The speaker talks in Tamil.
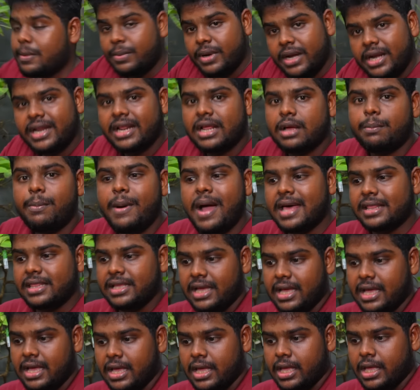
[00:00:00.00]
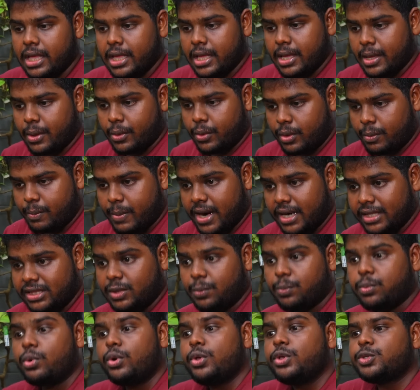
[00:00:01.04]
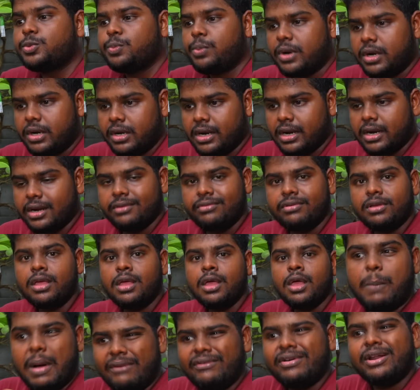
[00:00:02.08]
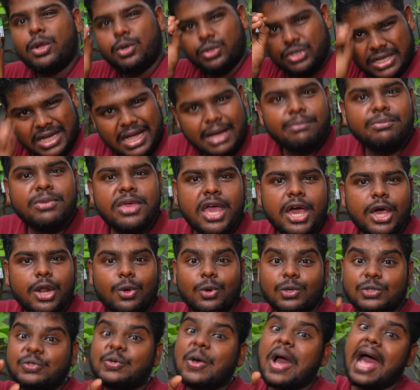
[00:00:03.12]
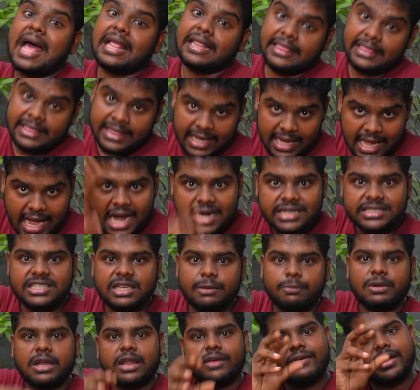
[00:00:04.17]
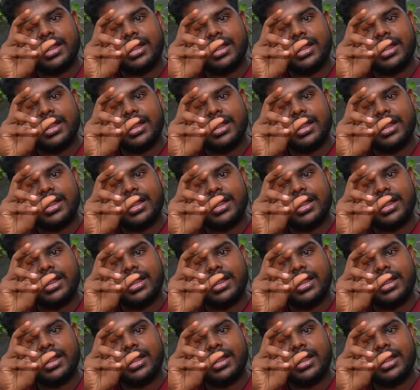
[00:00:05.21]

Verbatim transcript: அப்படின்றப்ப அதுக்கு ஒரு பழத்தை ப்ரொடியூஸ் பண்ணுற அளவு பவர் கொஞ்சம் கம்மியாக இருக்கும் ஸோ அந்த கான்செப்ட்டில்